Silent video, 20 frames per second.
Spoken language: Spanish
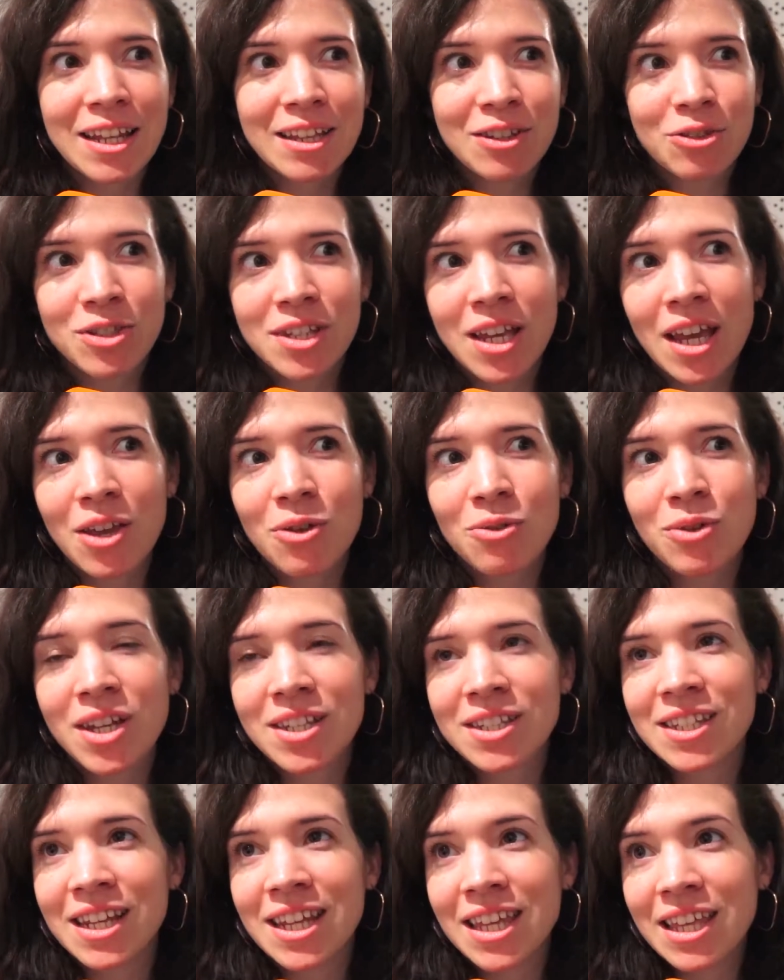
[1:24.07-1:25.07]
Entonces hay
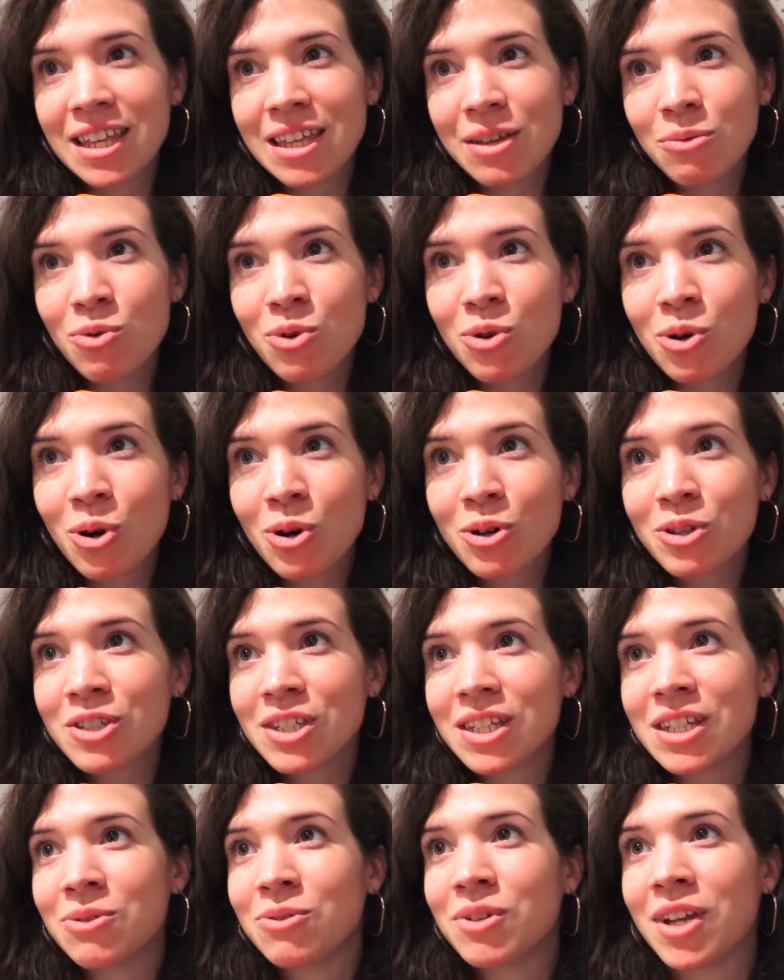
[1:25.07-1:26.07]
una serie de
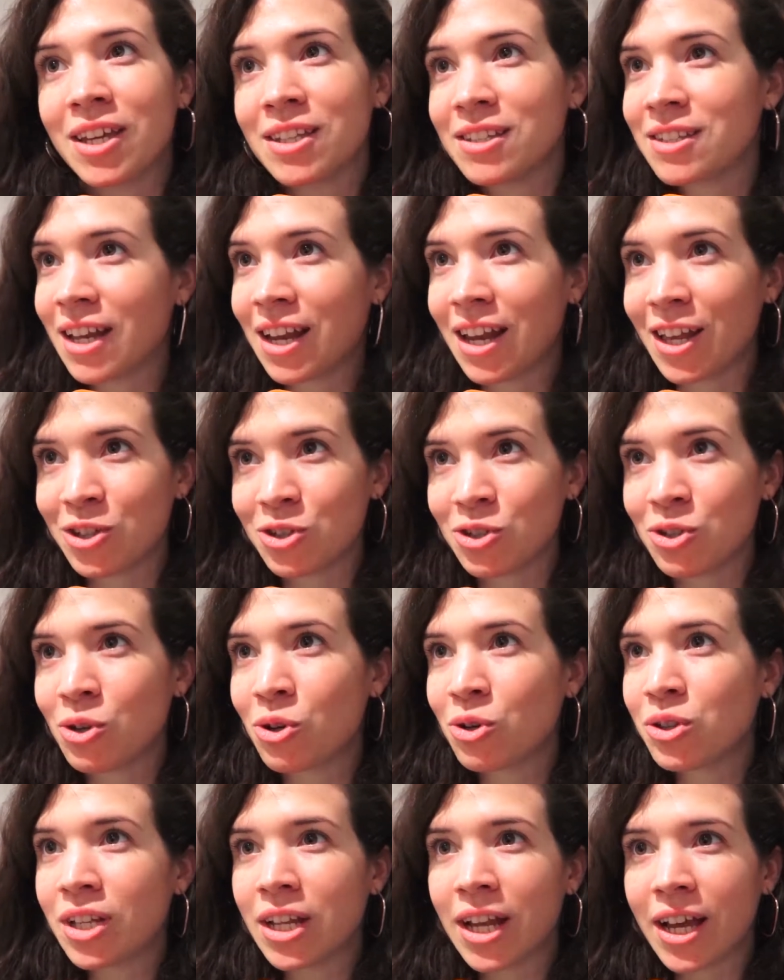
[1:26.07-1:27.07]
dibujos y una
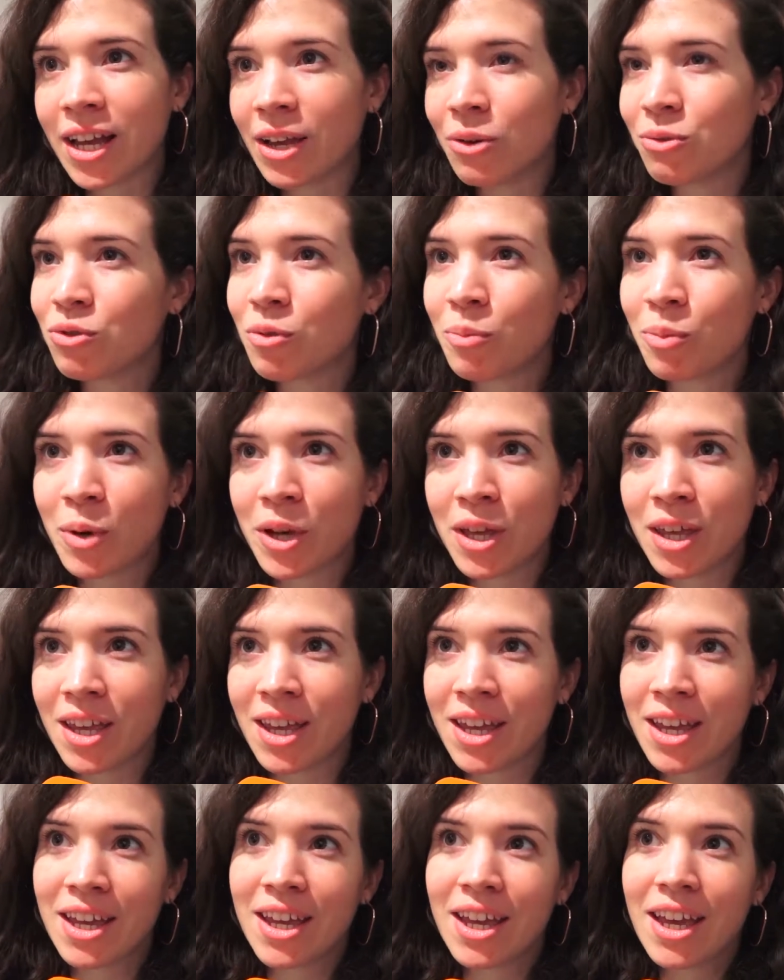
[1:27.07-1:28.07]
instalación en la que uno
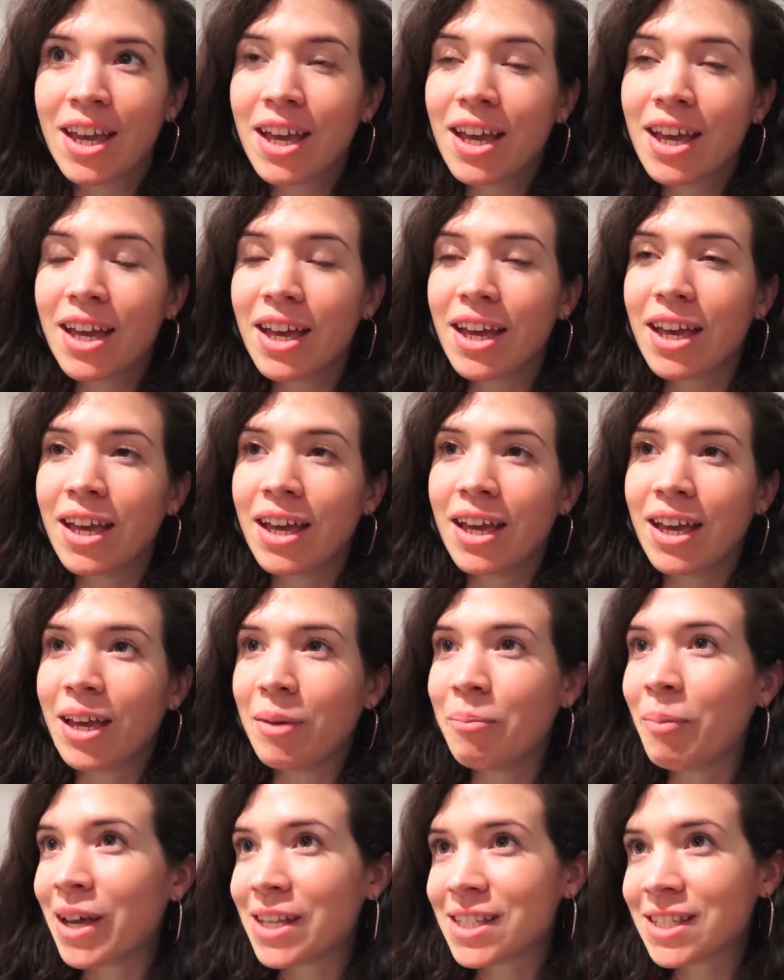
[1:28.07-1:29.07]
puede
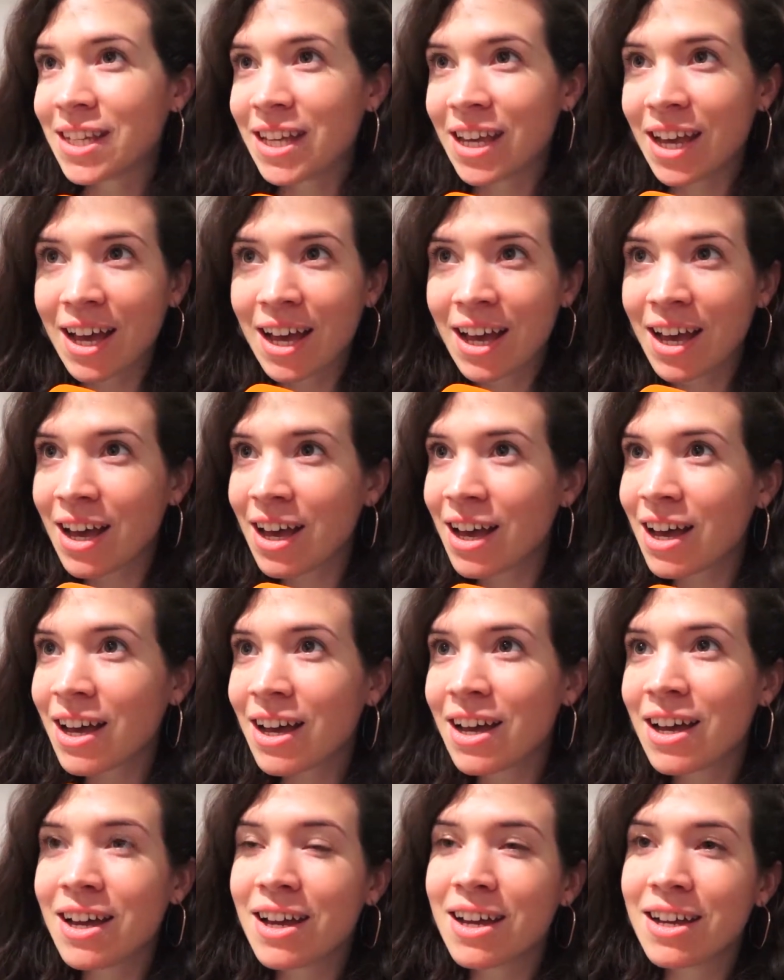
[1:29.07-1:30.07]
eh,
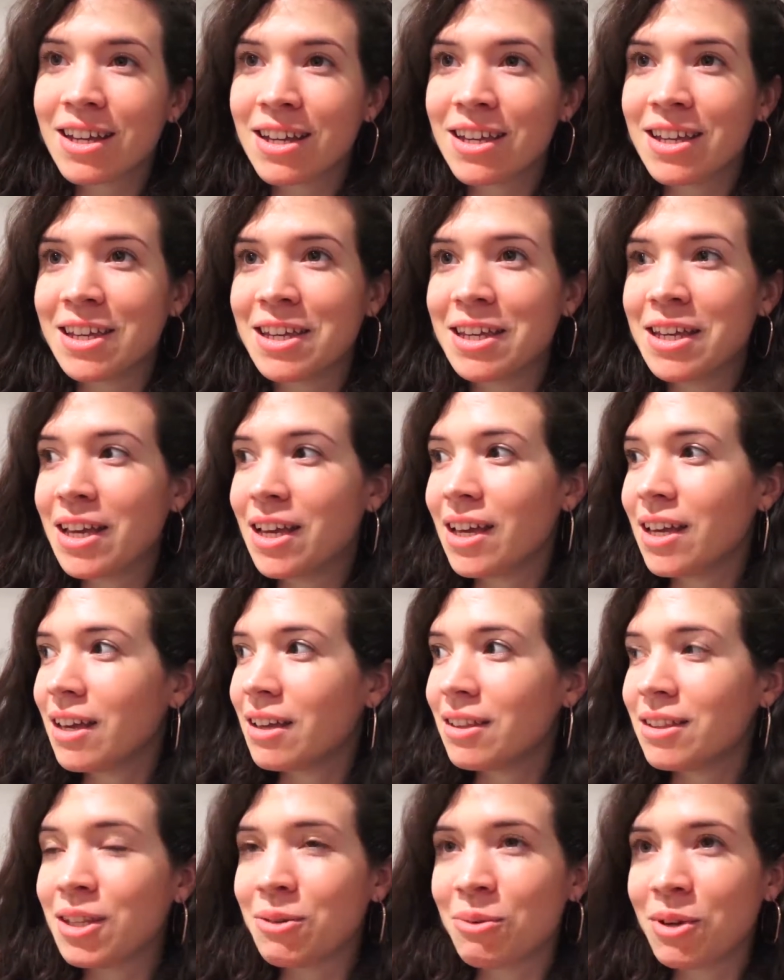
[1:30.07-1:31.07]
pasear y
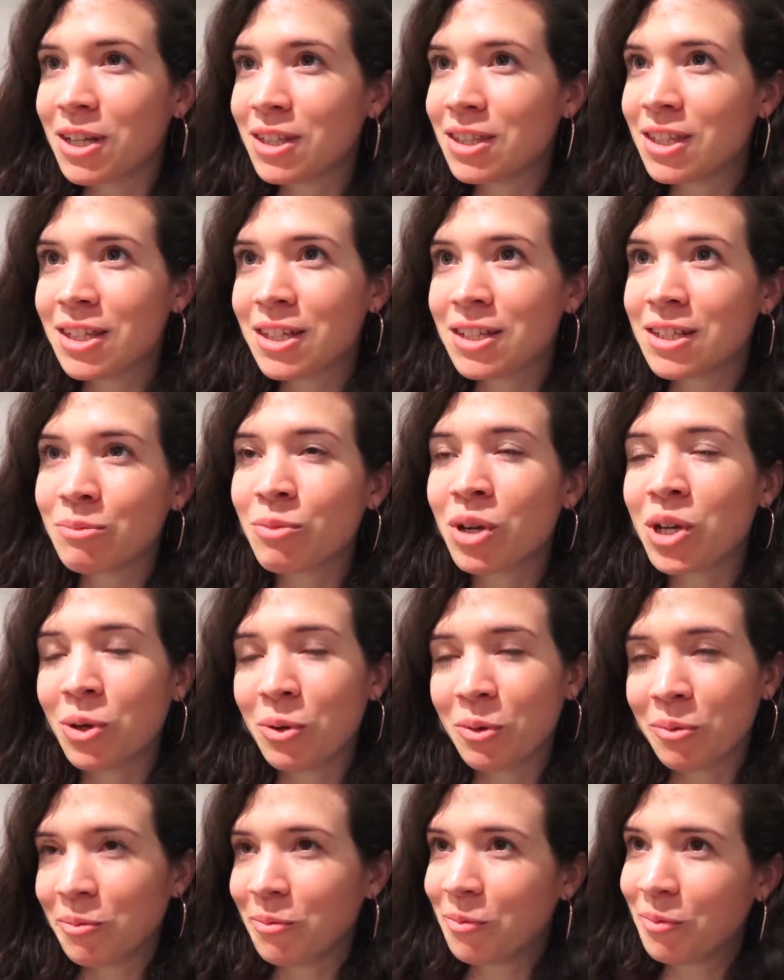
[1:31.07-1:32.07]
divertirse,
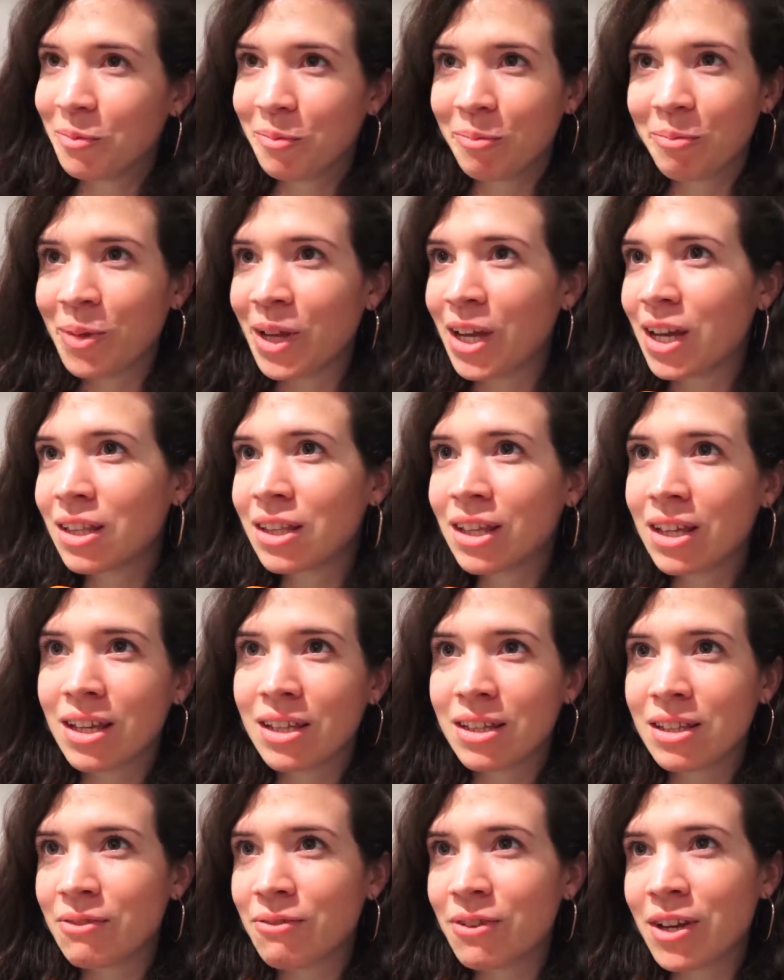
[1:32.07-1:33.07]
bueno, ver
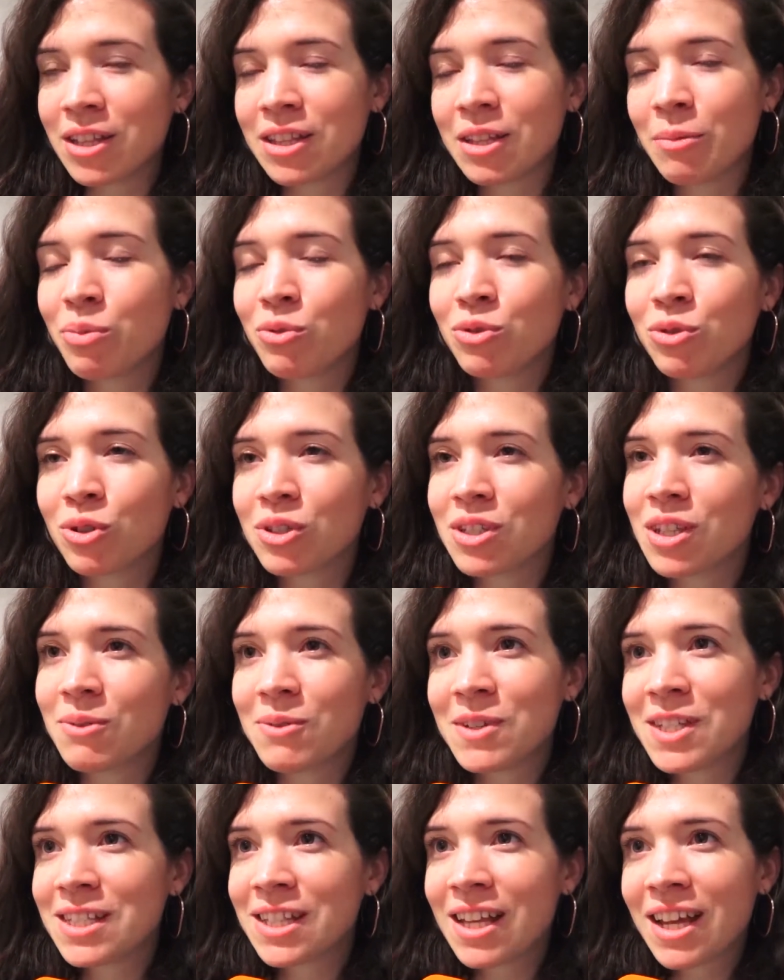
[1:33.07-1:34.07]
de diferentes puntos de
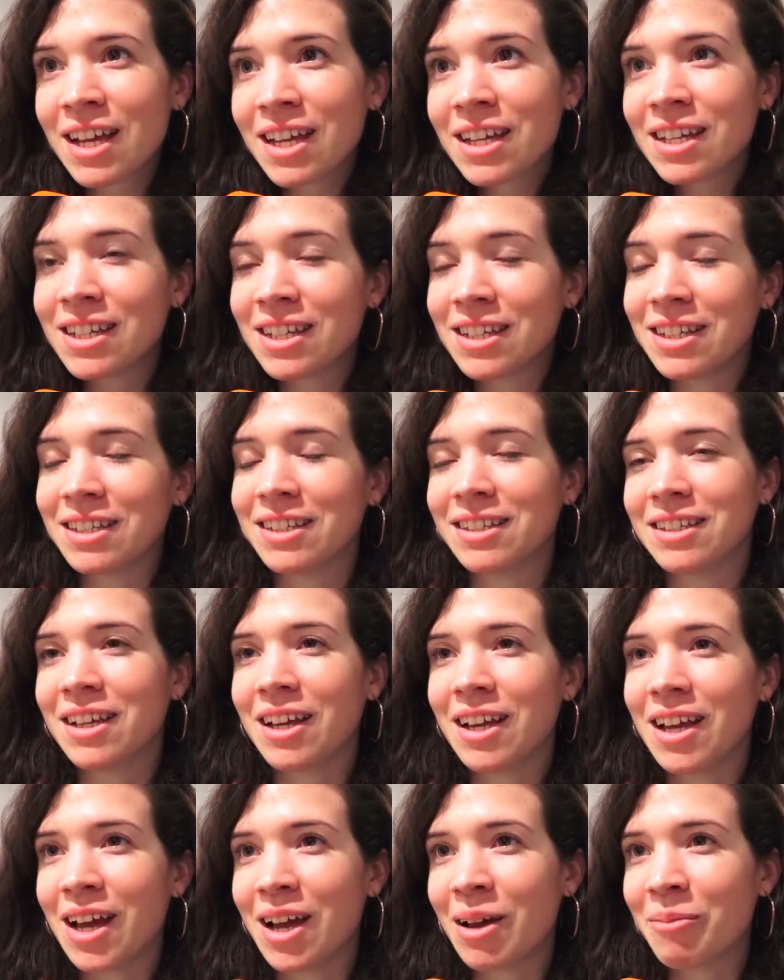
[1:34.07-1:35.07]
vista y
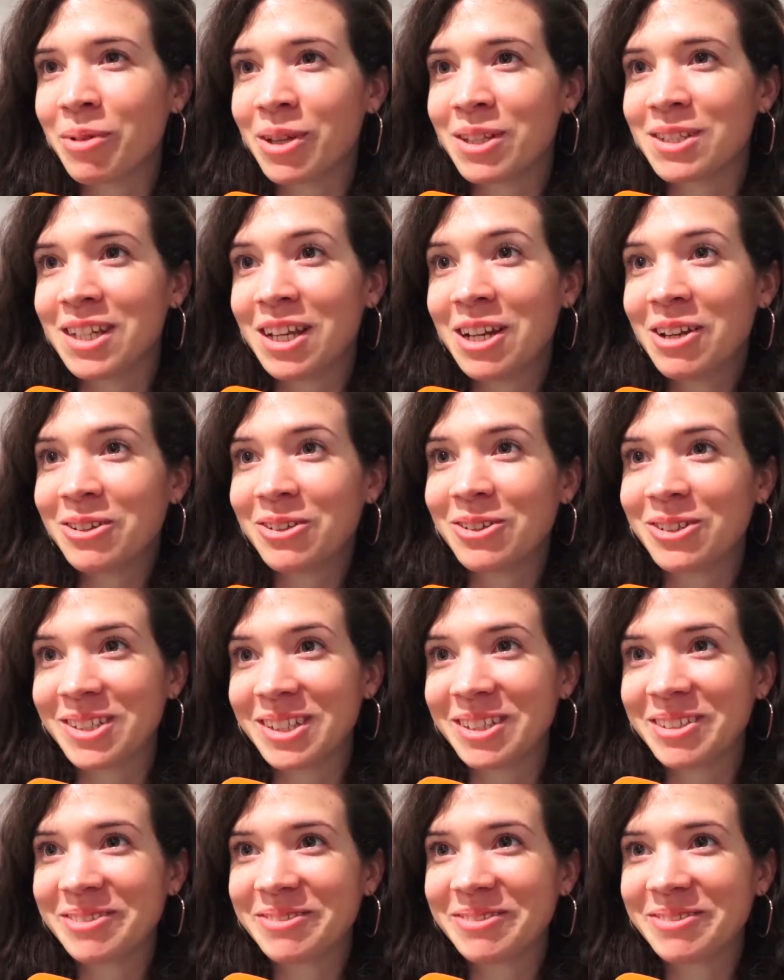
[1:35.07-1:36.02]
apreciar, cómo se